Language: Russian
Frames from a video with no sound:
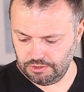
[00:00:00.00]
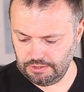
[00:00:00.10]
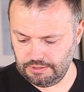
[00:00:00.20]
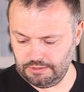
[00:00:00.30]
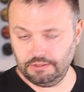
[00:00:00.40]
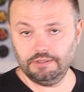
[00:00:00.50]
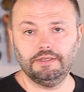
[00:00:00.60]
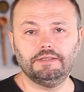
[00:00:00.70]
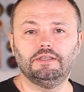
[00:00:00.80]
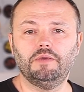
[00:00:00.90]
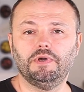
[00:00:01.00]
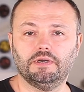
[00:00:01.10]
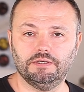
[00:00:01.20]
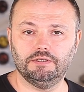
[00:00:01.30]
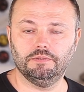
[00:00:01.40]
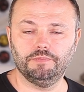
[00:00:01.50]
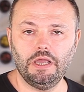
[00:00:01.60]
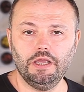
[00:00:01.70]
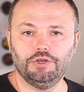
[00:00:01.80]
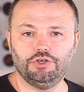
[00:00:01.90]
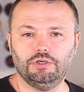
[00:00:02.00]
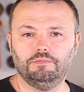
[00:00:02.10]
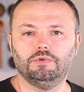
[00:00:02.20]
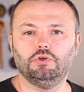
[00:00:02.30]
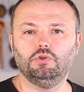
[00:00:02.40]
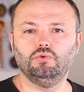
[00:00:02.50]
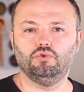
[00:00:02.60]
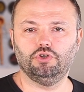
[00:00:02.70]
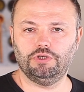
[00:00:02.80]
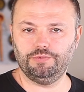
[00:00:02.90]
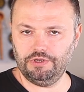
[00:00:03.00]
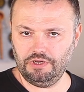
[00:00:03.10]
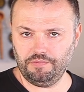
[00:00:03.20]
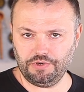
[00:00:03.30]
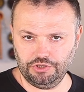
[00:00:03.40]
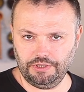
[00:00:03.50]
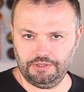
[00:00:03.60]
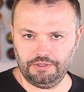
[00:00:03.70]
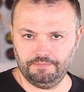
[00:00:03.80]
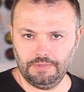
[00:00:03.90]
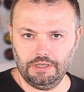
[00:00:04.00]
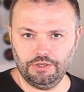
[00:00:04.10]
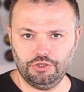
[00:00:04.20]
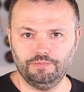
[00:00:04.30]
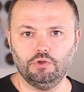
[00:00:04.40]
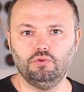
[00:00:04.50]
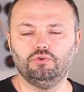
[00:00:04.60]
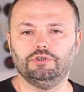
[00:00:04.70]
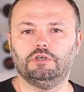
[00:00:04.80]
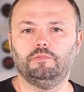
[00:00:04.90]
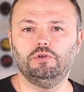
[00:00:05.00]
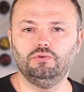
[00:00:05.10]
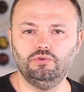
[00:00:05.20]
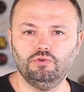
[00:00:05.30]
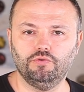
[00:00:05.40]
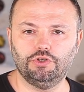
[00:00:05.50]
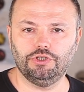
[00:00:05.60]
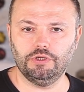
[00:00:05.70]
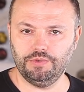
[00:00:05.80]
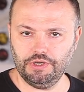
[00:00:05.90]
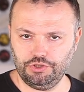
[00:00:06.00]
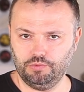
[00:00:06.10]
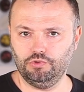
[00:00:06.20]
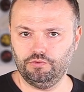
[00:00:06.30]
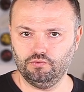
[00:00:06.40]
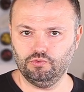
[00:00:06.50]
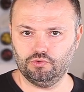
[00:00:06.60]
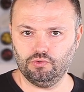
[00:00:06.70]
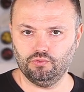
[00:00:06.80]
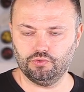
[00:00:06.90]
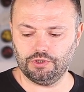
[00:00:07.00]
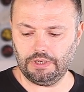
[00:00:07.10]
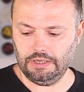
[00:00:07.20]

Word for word: Жарить надо до мягкости. Чем лучше, чем сильнее прожарите, чем лучше закремализуете овощи, тем ярче будет вкус соуса.